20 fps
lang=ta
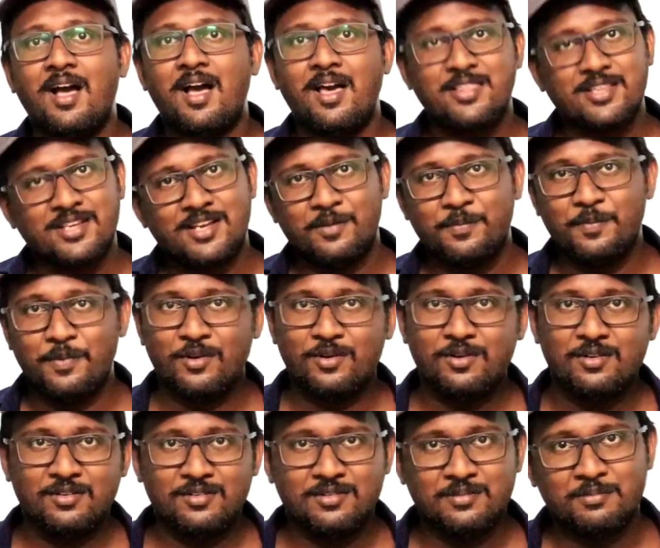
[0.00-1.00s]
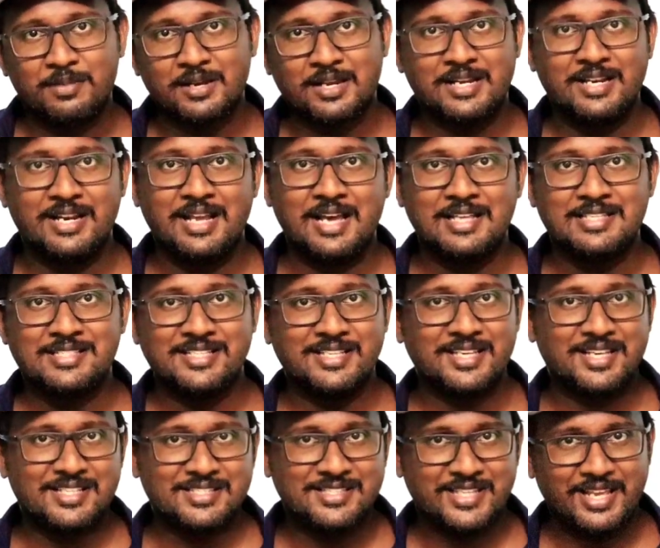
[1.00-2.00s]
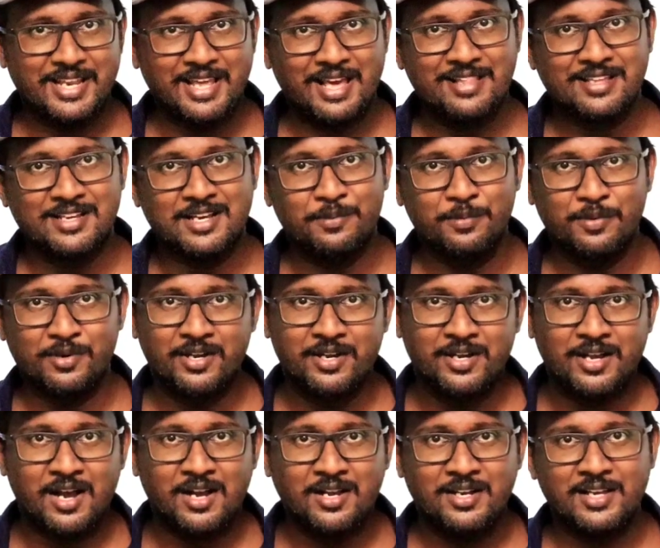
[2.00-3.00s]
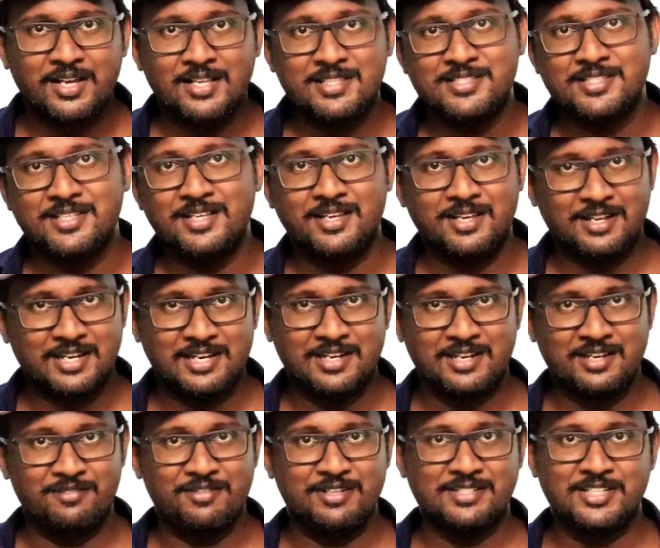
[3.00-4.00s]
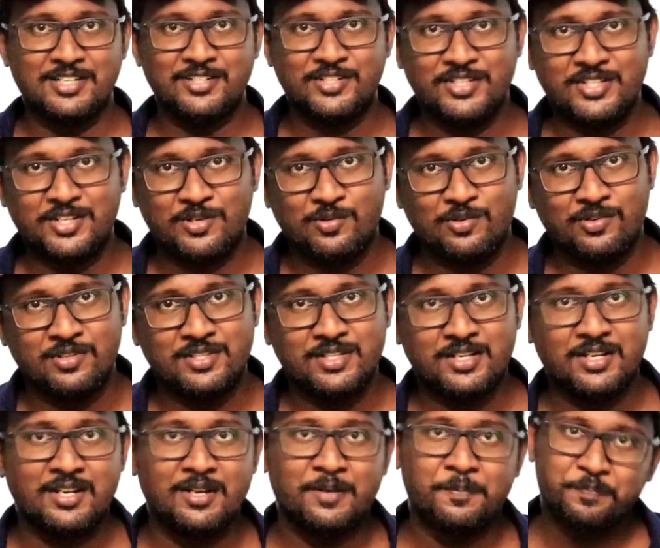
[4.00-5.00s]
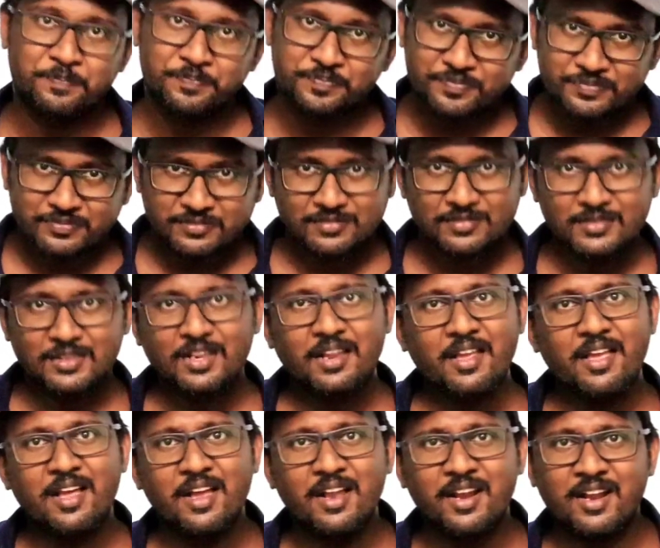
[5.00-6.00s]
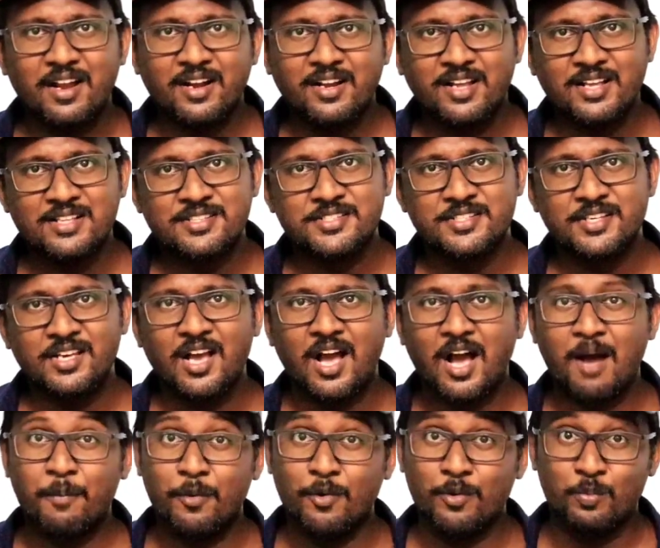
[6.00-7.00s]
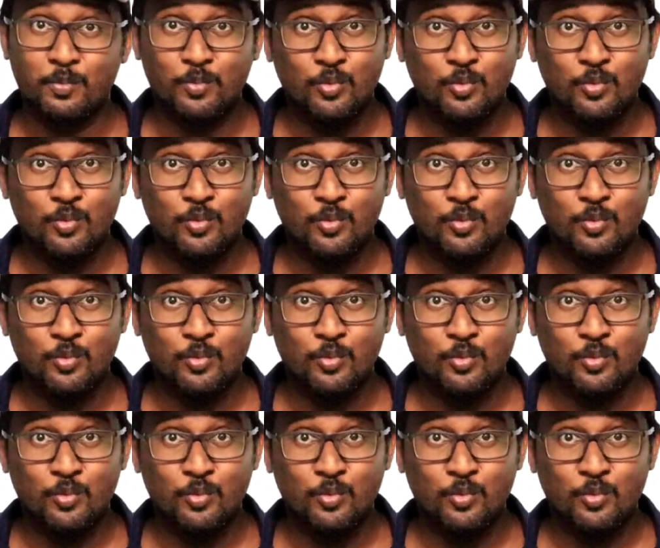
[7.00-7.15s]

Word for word: அதுக்கப்புறம் பக்குன்னு ஆச்சு சரி அதுக்கப்புறம் டாட் ஆச்சு இவர் சர்ஜர் தக்கூர் வந்து அது ஆச்சு அப்புறம்